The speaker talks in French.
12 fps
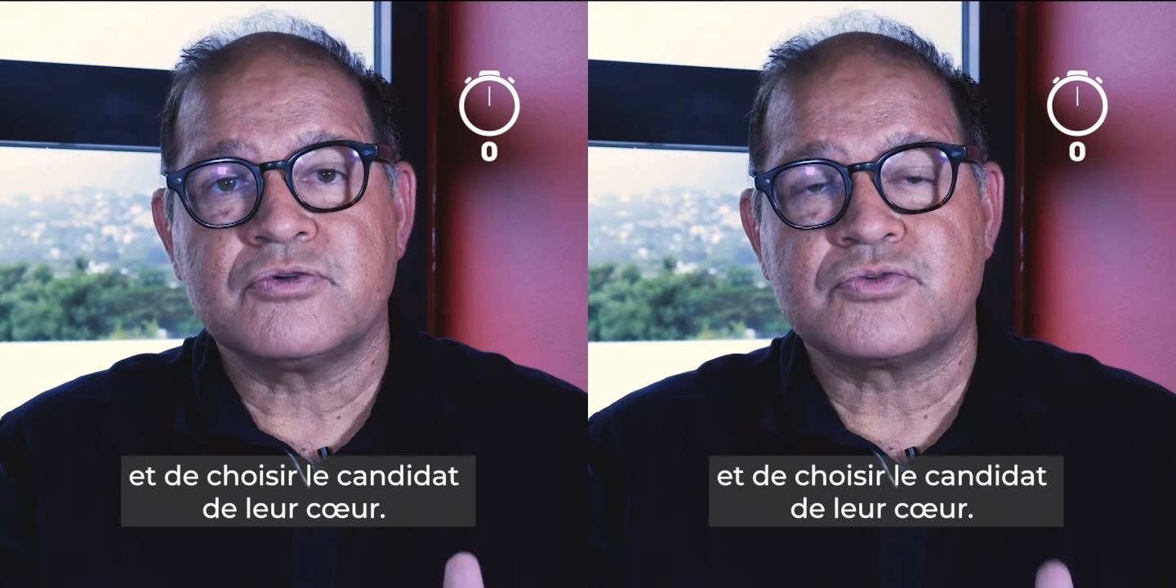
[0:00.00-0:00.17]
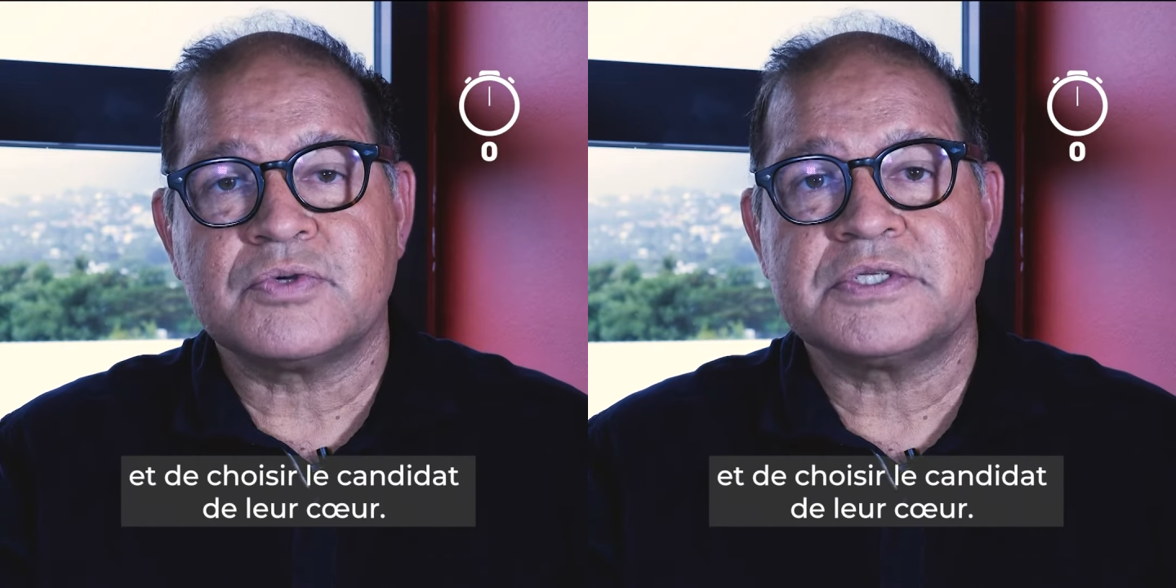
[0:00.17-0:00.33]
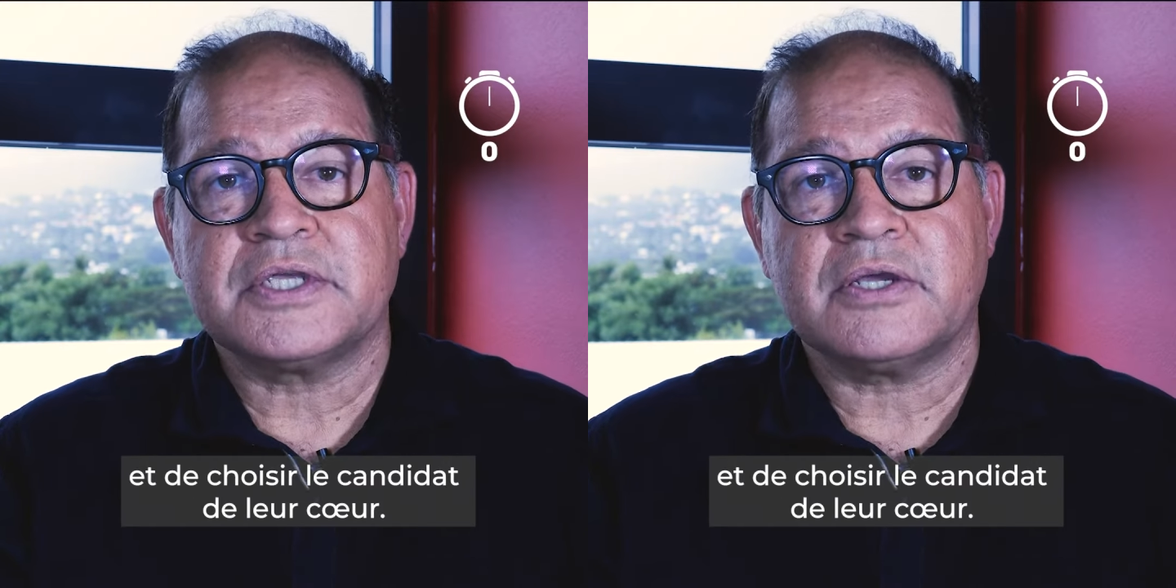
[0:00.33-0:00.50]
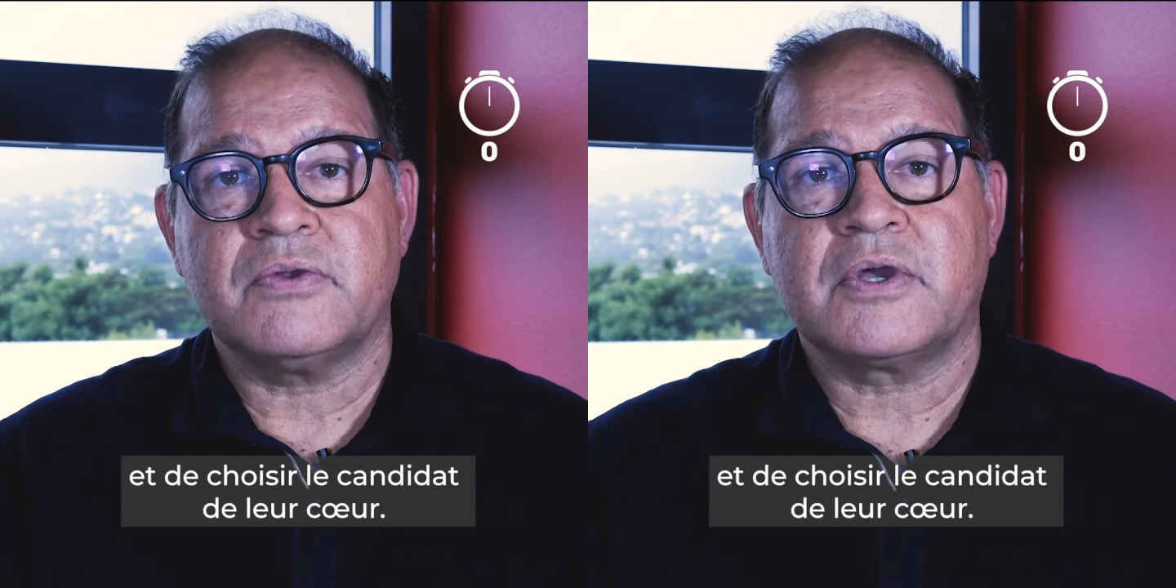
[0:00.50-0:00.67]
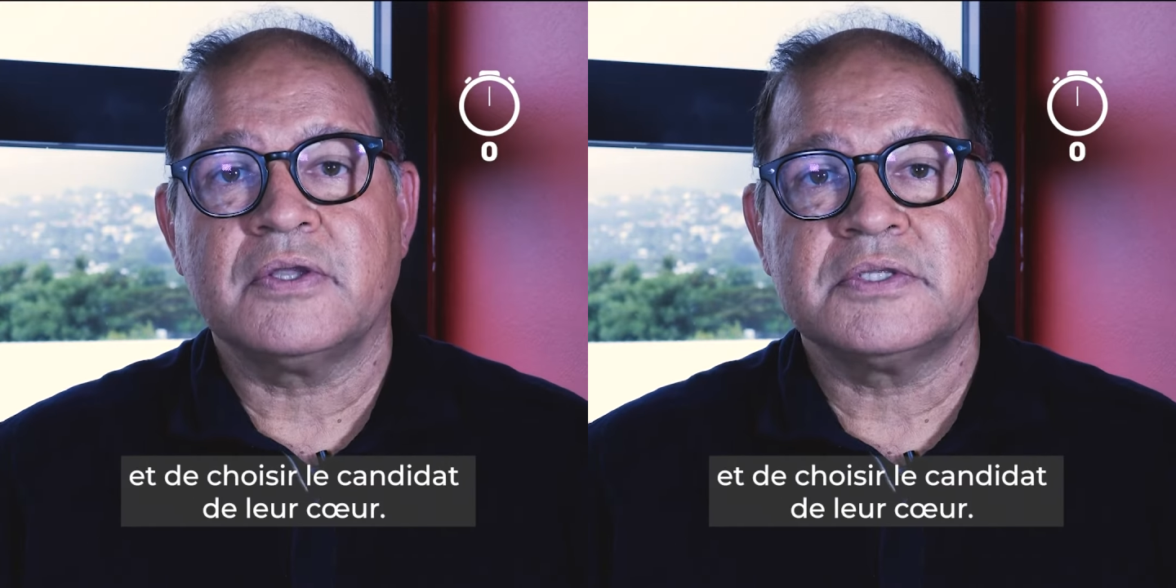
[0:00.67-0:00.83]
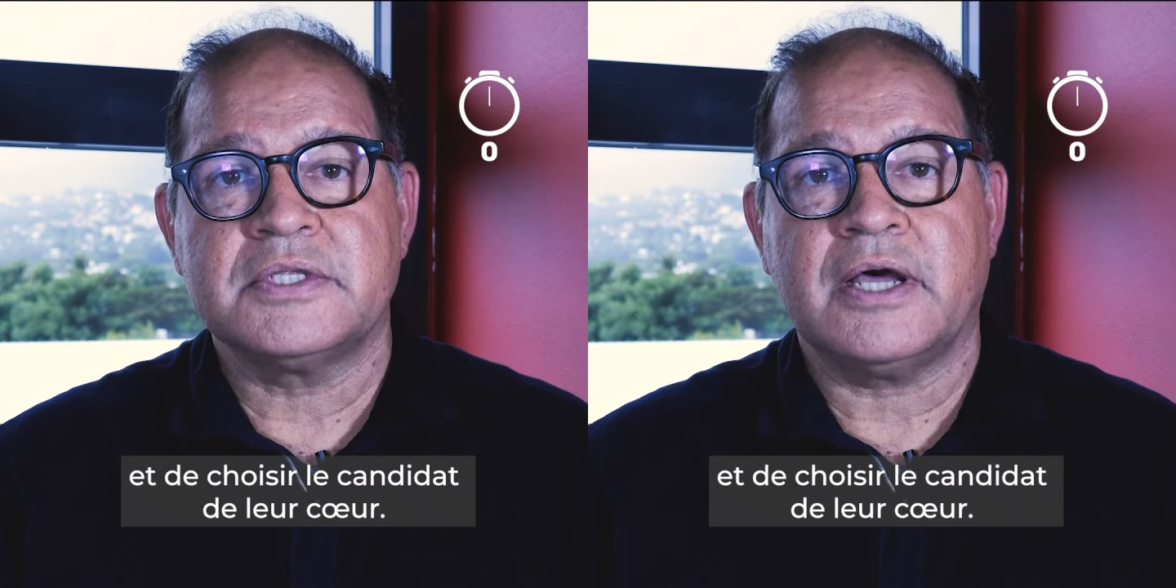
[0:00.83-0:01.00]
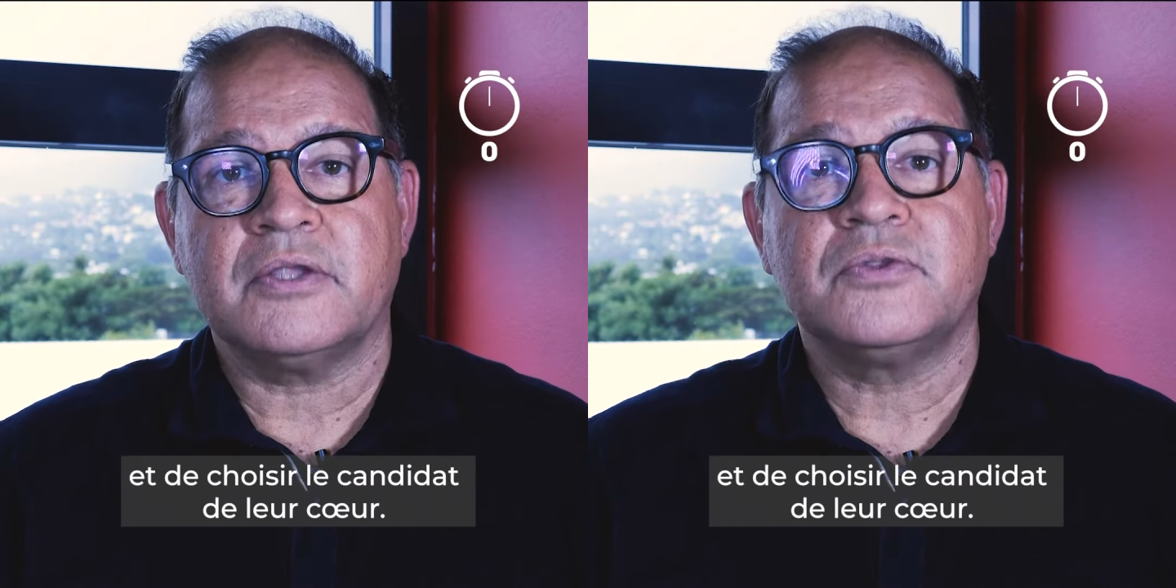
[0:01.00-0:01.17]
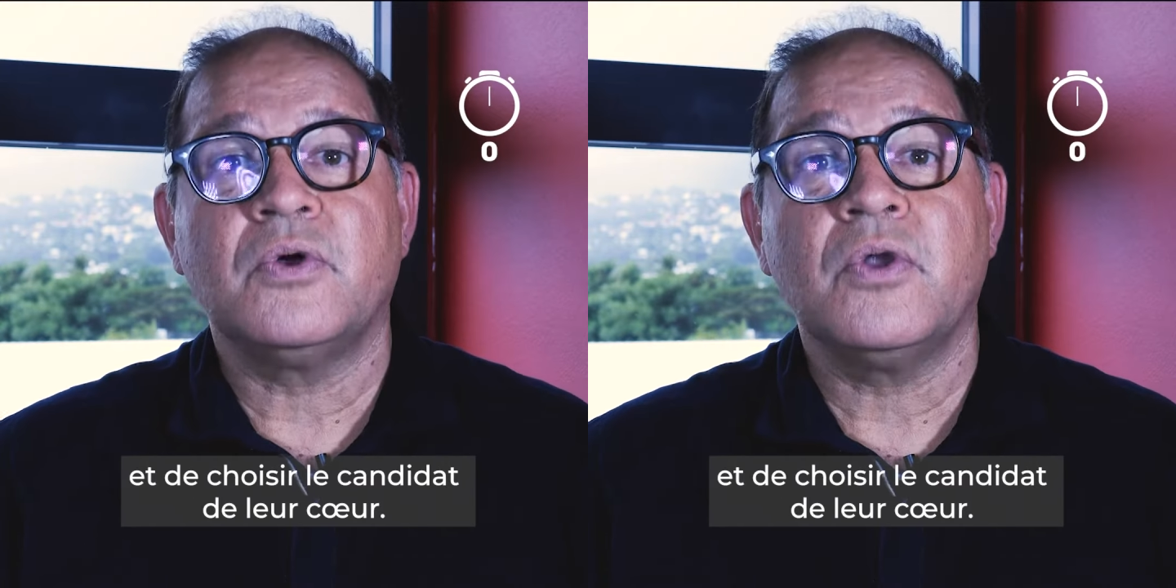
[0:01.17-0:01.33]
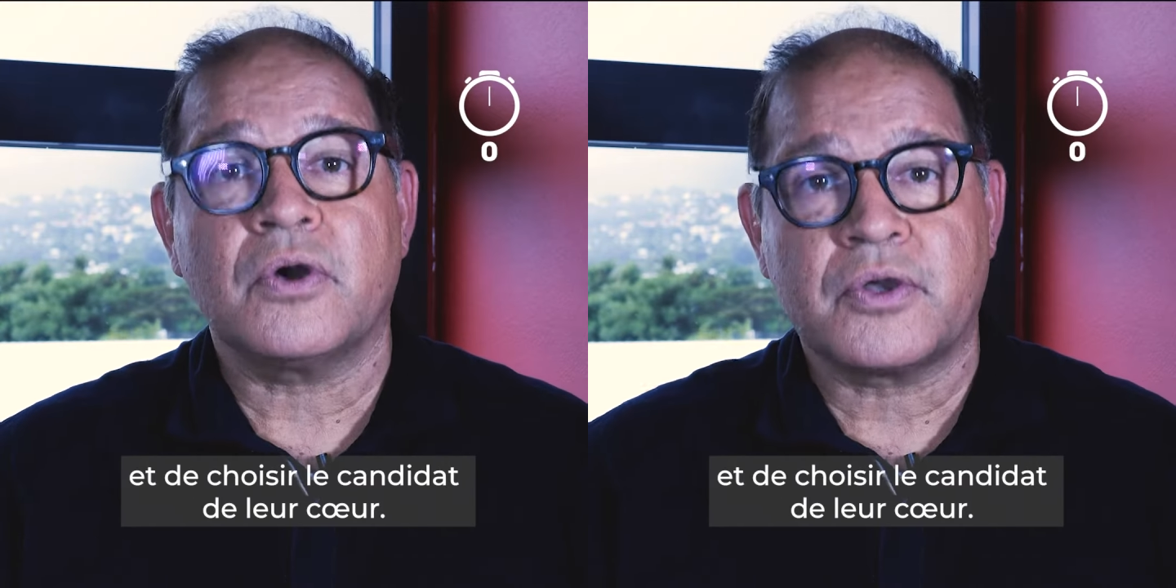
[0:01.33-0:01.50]
choisir le candidat
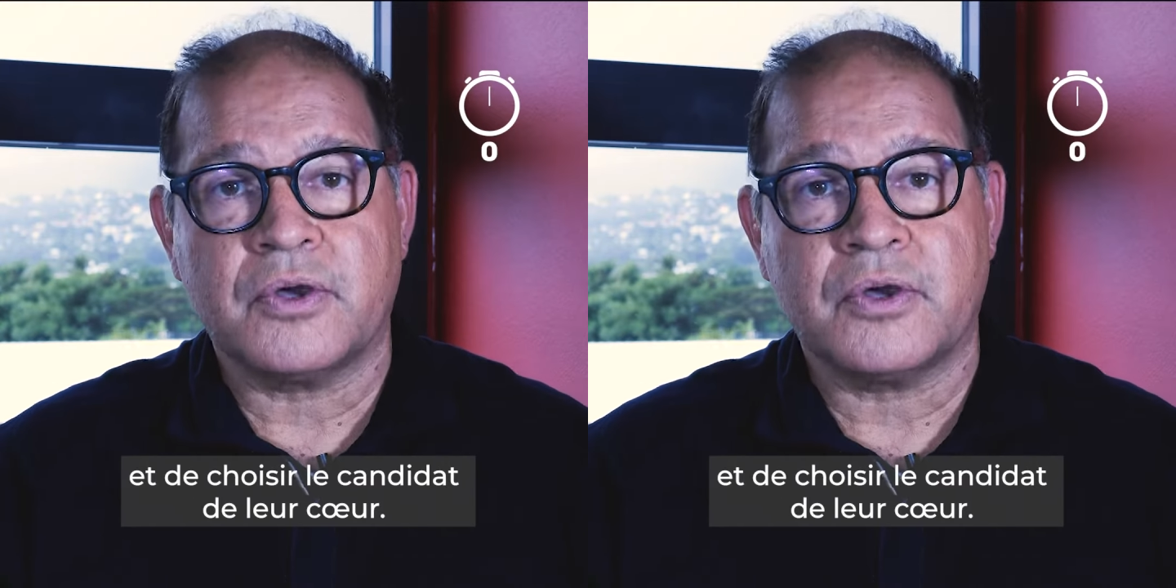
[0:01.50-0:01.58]
de leur